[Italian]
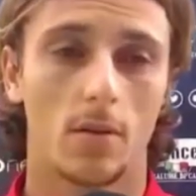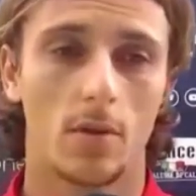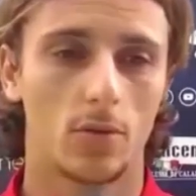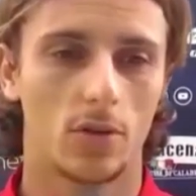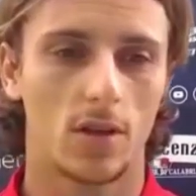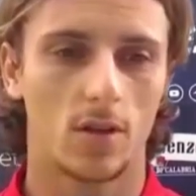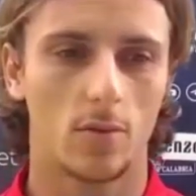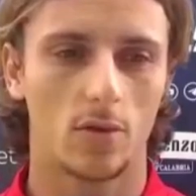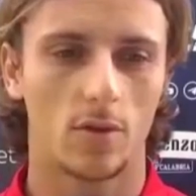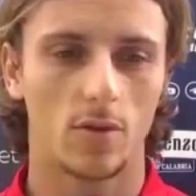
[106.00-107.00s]
come tutte,
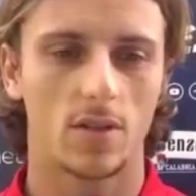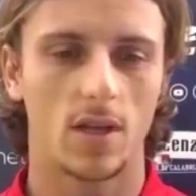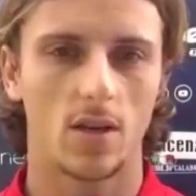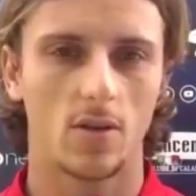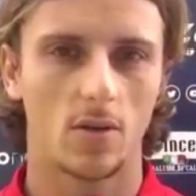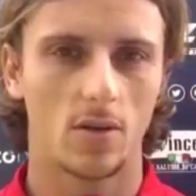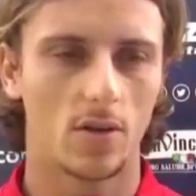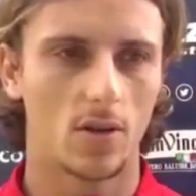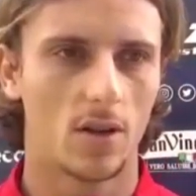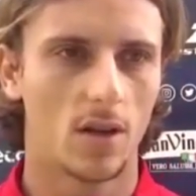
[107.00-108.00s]
come tutte quest'anno,
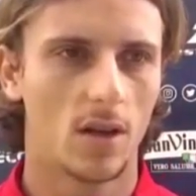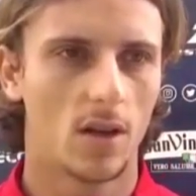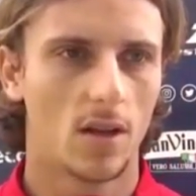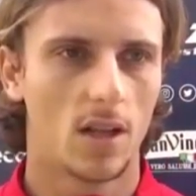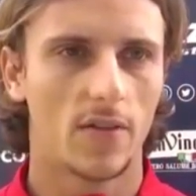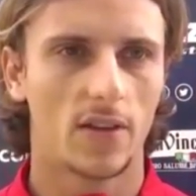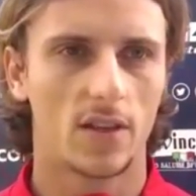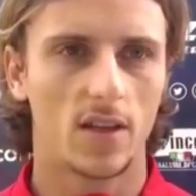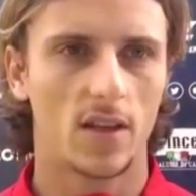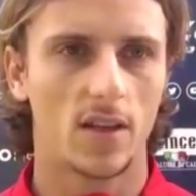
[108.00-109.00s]
quando gli
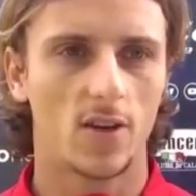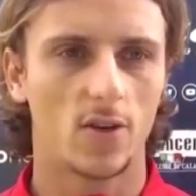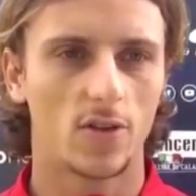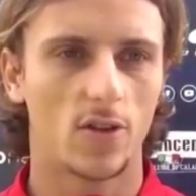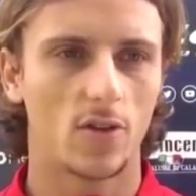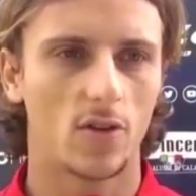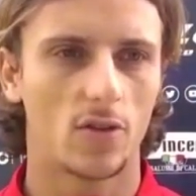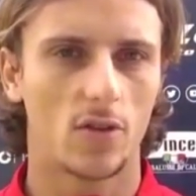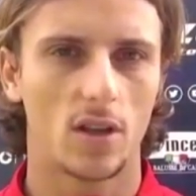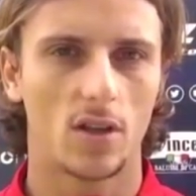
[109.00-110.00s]
avversari incontrano il
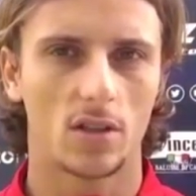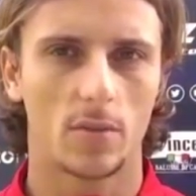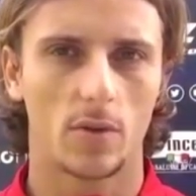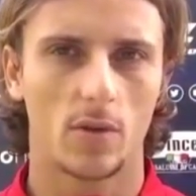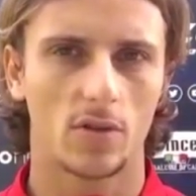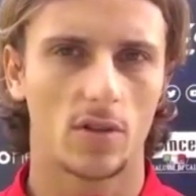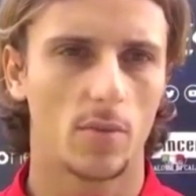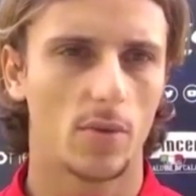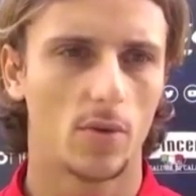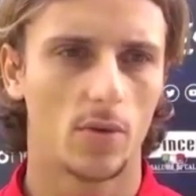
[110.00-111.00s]
Crotone danno sempre qualcosa in
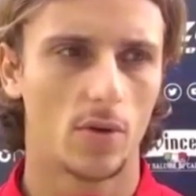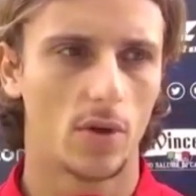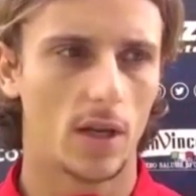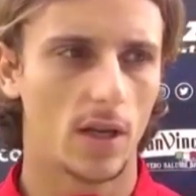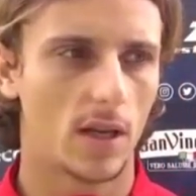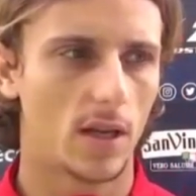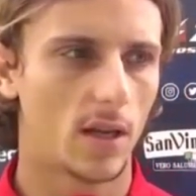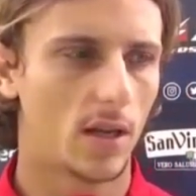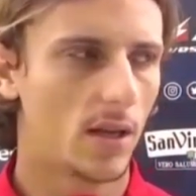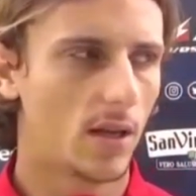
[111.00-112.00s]
più, e,
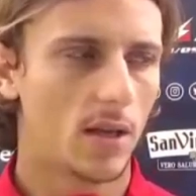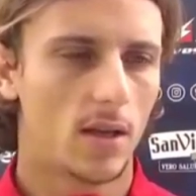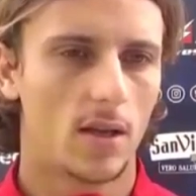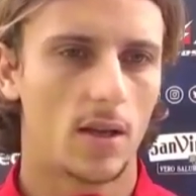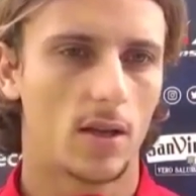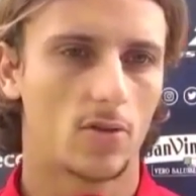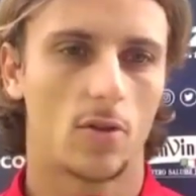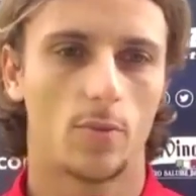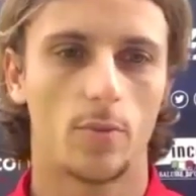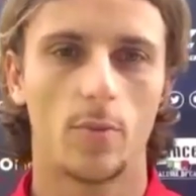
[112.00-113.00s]
e
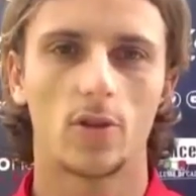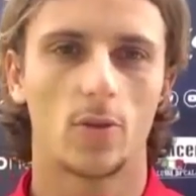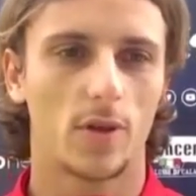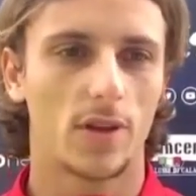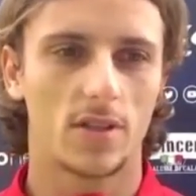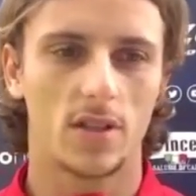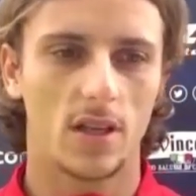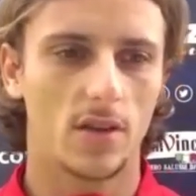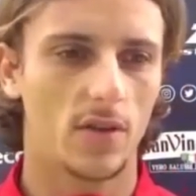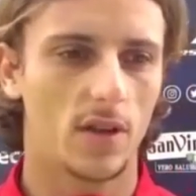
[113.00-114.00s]
sono molto più
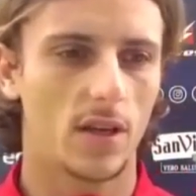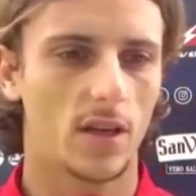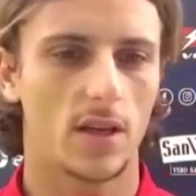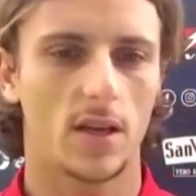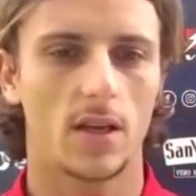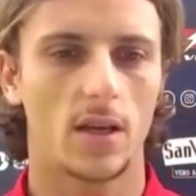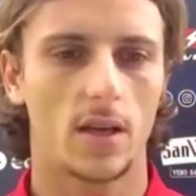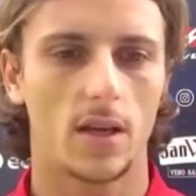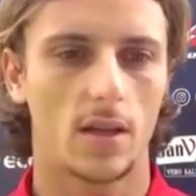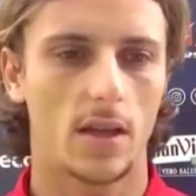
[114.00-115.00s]

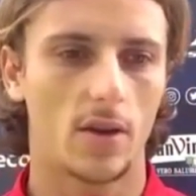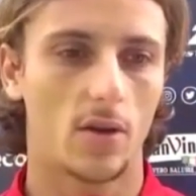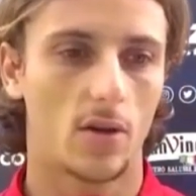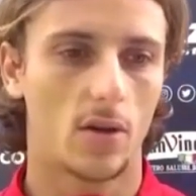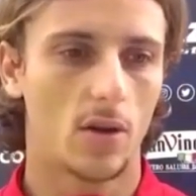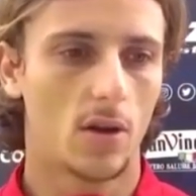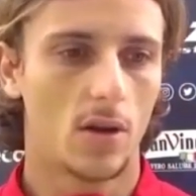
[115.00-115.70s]
aggressivi, danno